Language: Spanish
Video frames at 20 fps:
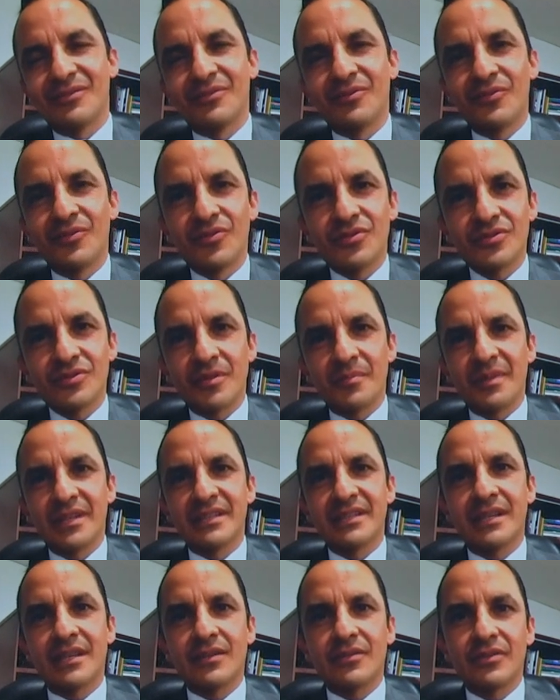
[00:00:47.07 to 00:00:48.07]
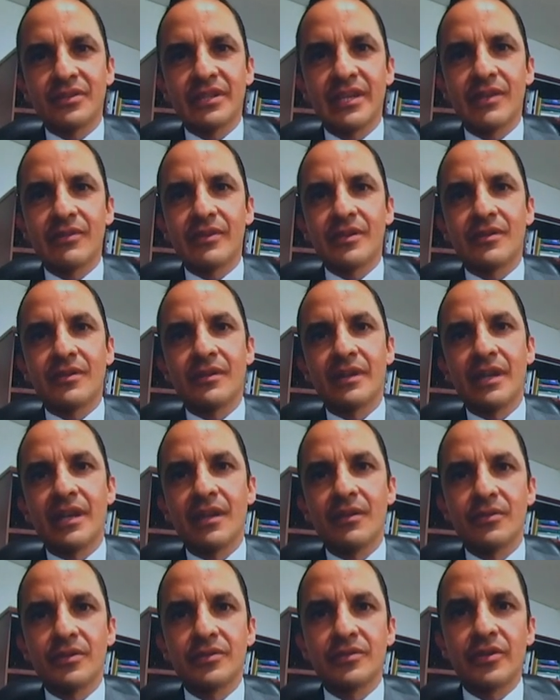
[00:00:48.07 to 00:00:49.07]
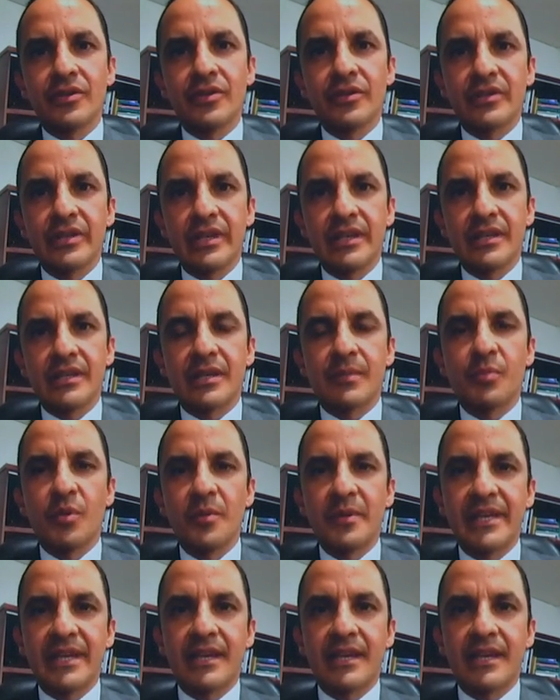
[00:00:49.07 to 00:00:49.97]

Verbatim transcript: Un gusto platicar contigo y con el auditorio de República